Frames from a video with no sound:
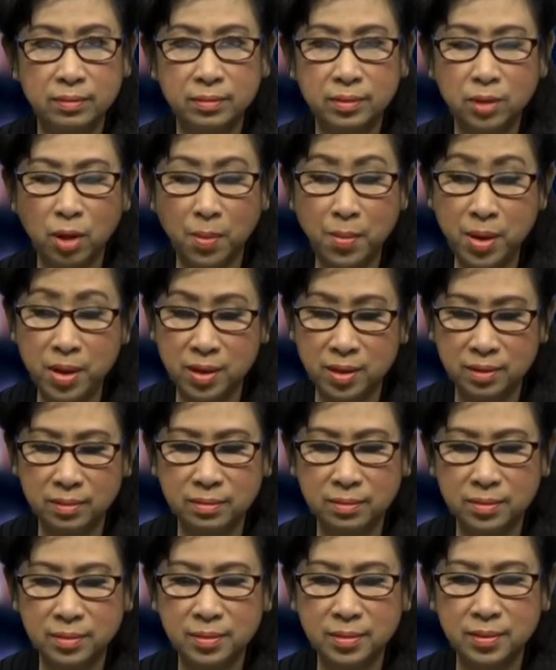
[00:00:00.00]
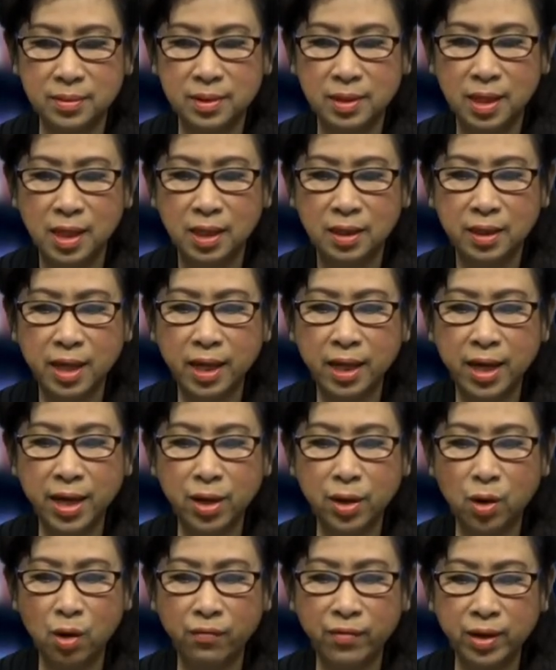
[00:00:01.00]
tóm lược, tình
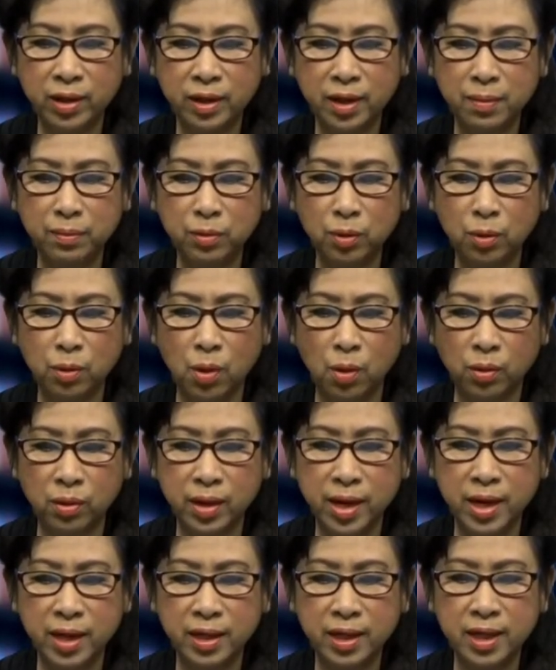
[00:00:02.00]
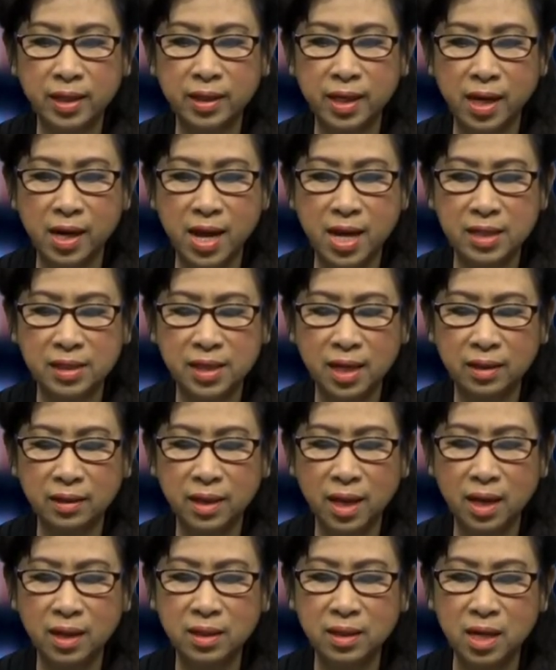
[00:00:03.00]
hình Covid tiếp tục ổn định khi tỷ lệ gia
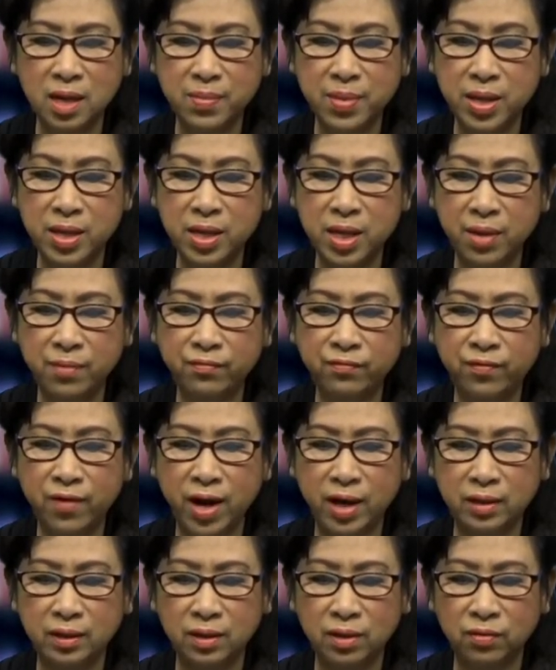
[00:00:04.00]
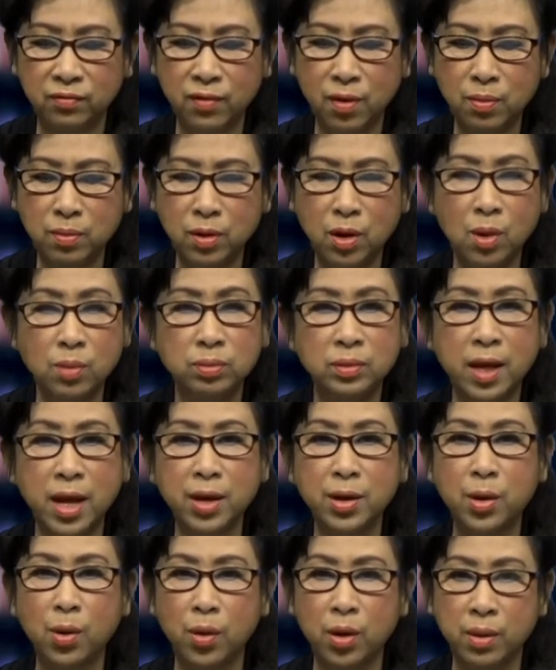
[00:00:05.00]
tăng người bị nhiễm và tử vong không thay
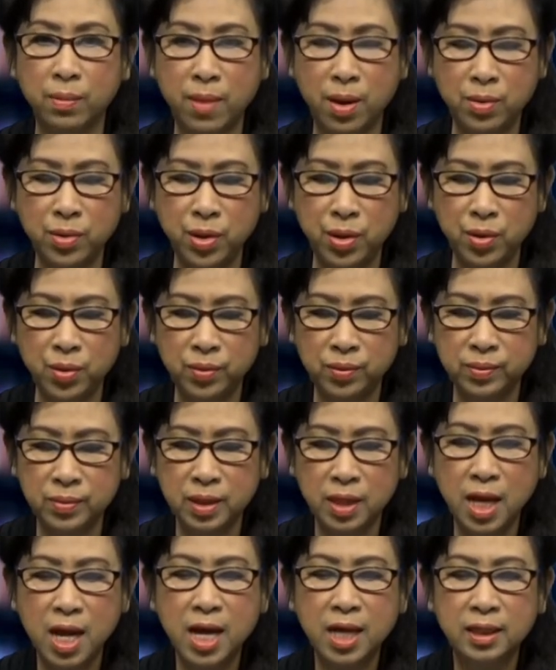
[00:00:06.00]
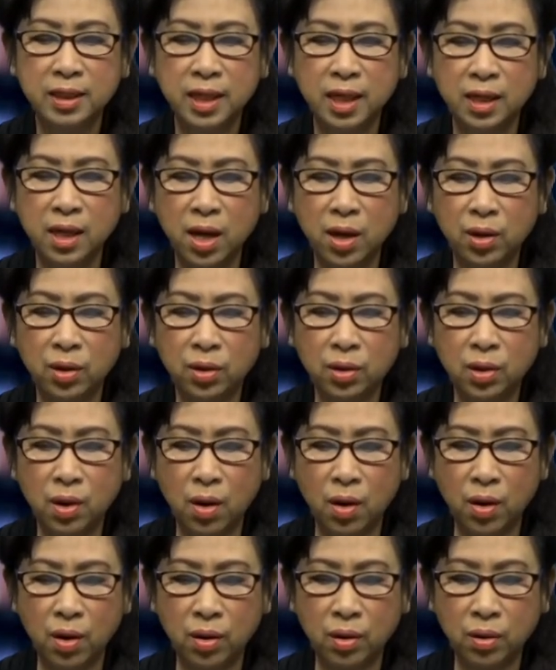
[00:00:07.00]
đổi bao nhiêu. Tỷ lệ
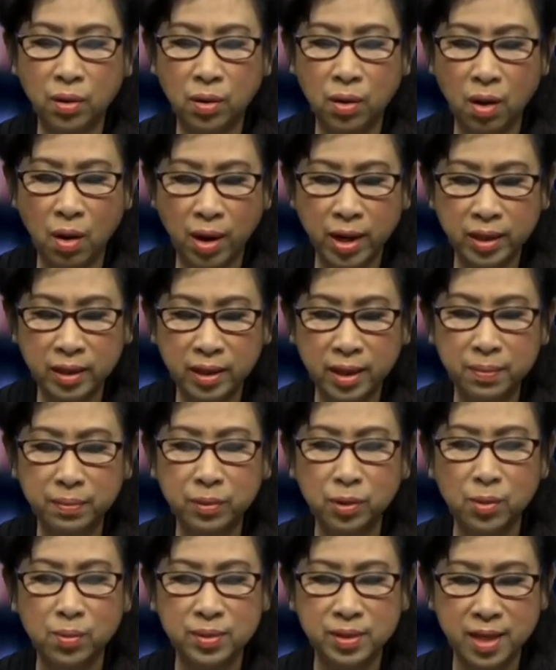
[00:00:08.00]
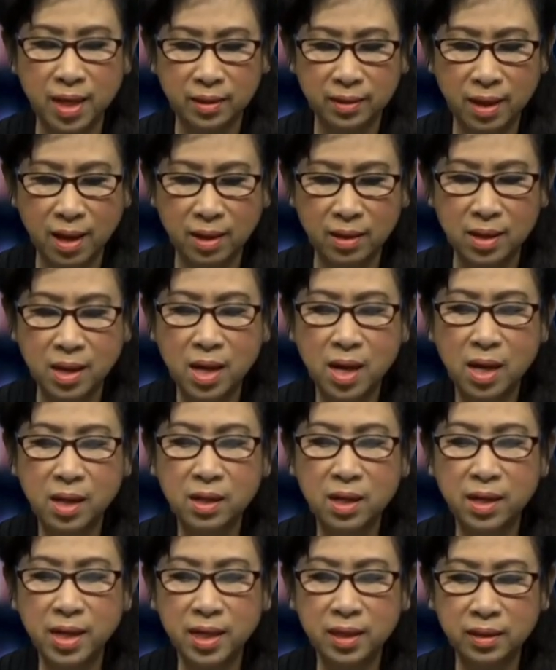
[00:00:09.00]
khỏi, khỏi tiếp tục gia tăng
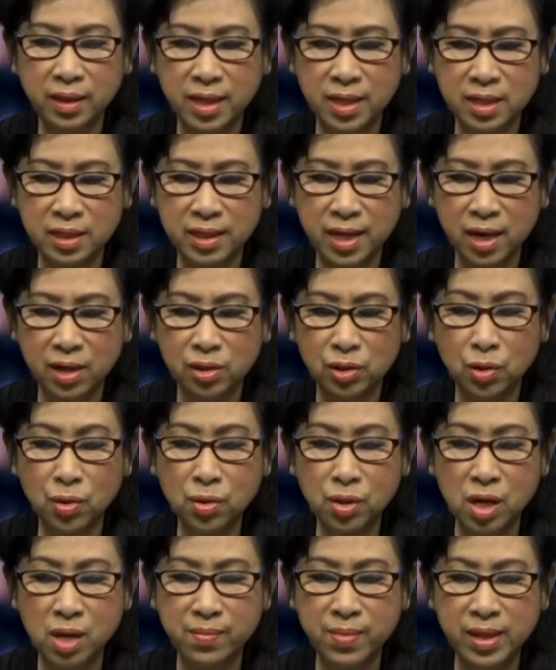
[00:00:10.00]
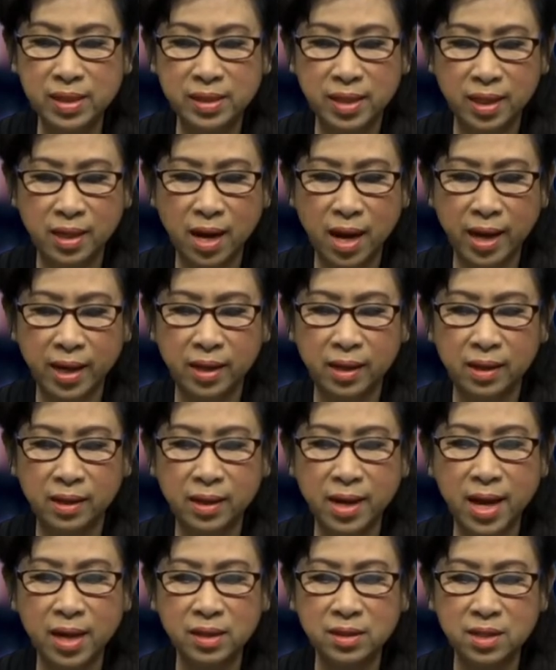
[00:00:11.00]
đưa đến tình trạng số người bị dịch hành
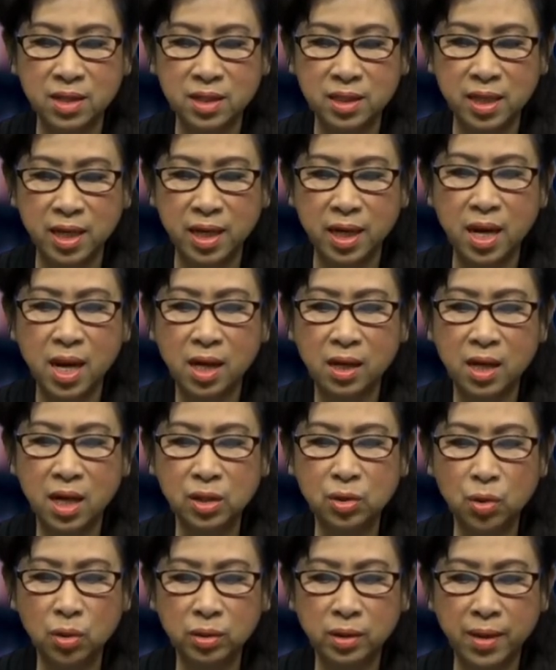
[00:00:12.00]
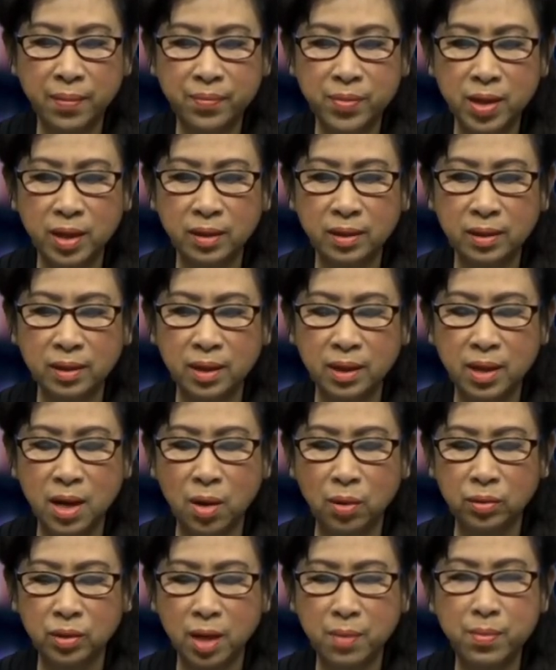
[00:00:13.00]
đang chữa trị đã xuống thấp nhất từ
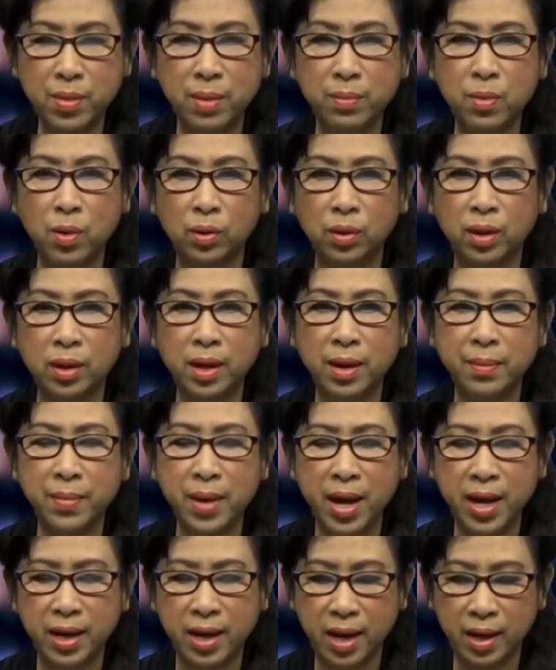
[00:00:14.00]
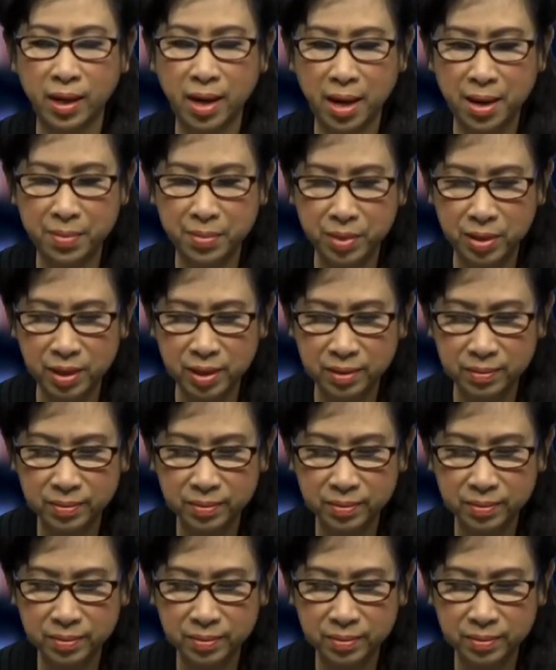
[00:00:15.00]
đầu tháng 11 năm 2020.